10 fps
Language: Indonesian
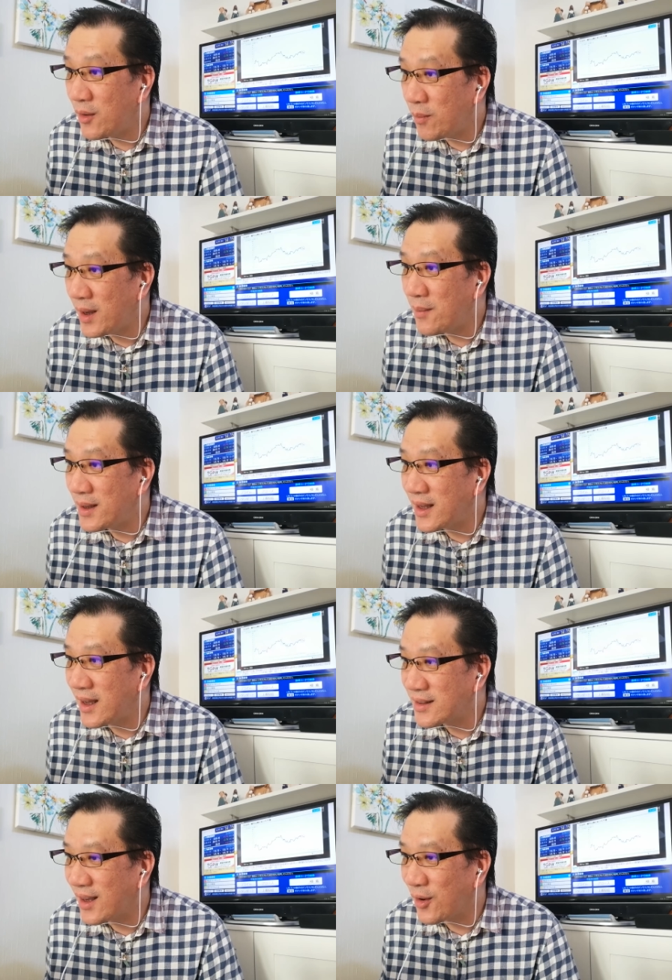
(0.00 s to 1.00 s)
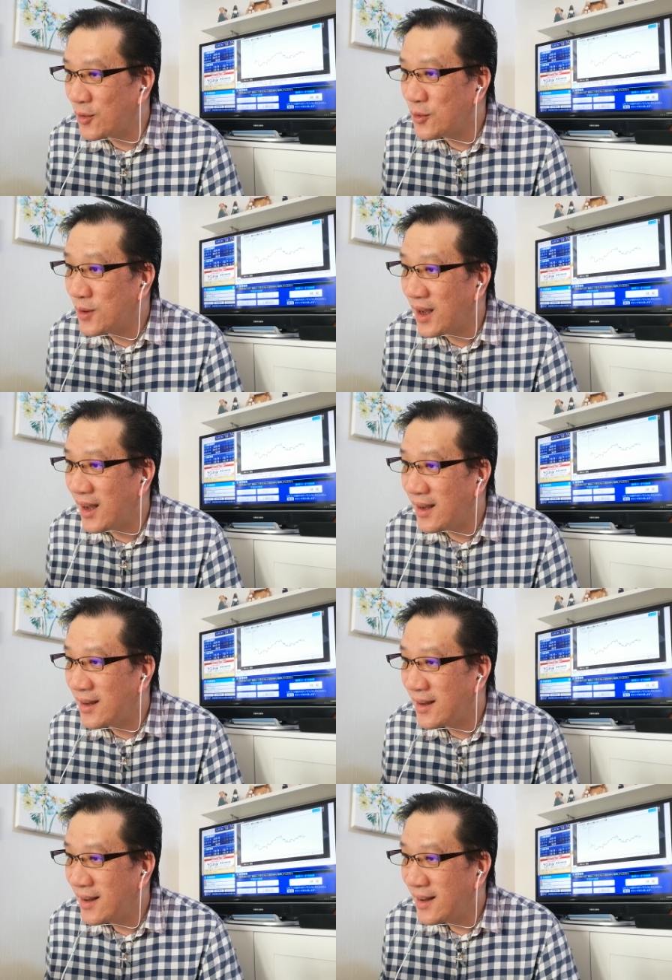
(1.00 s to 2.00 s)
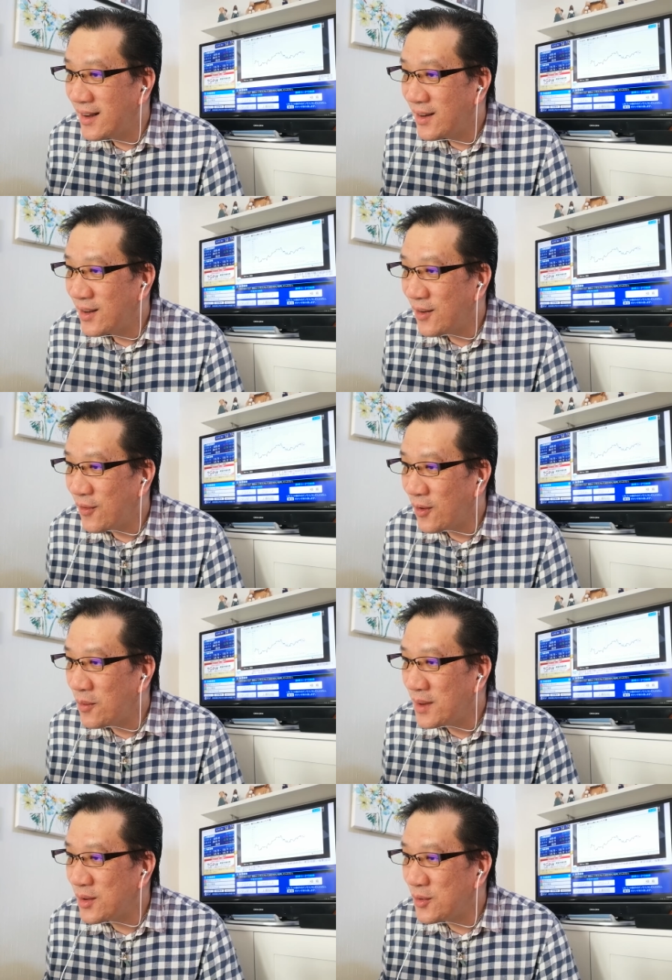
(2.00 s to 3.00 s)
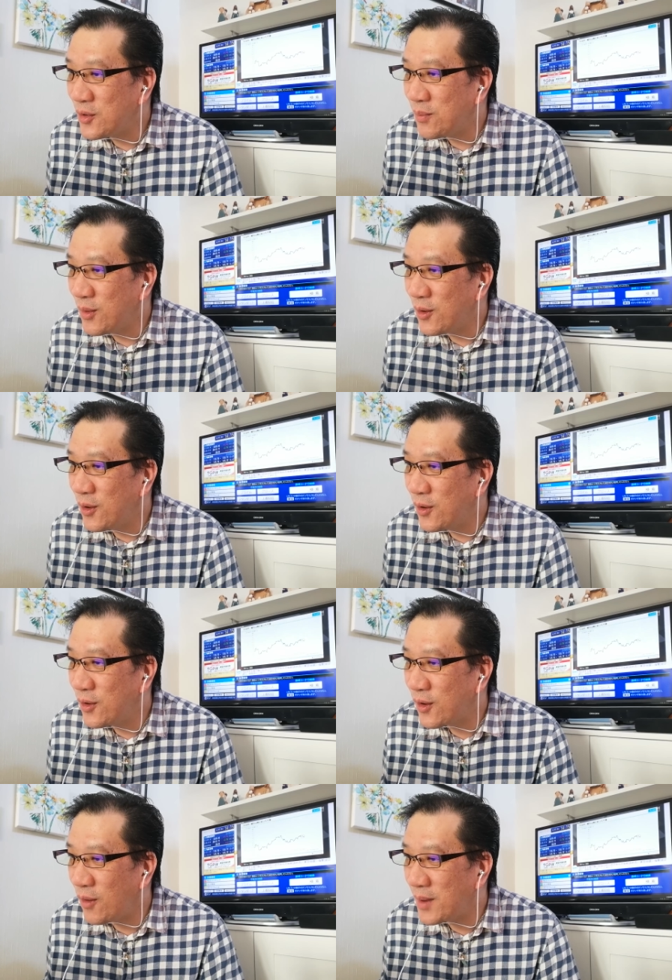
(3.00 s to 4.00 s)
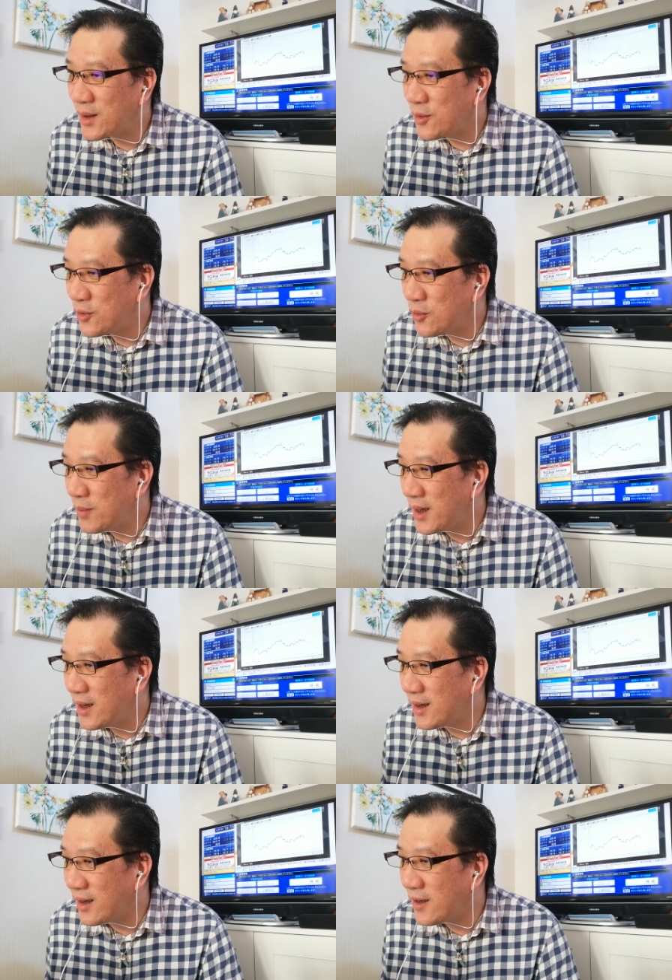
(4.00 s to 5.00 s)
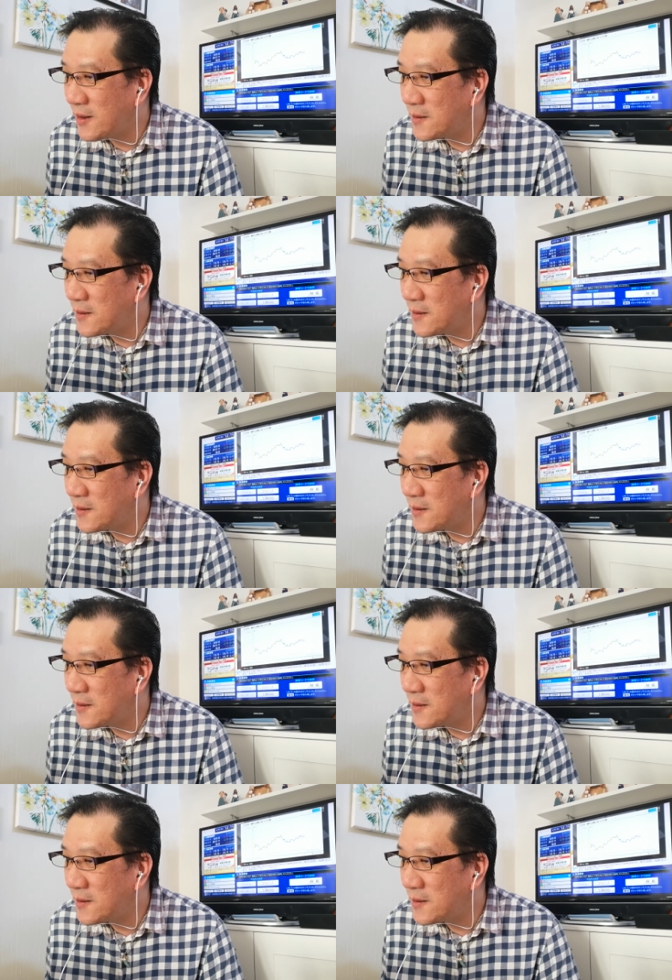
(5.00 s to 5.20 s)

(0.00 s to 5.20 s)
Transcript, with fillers: rupanya banyak yang serok juga ah volume 70,7 billion ya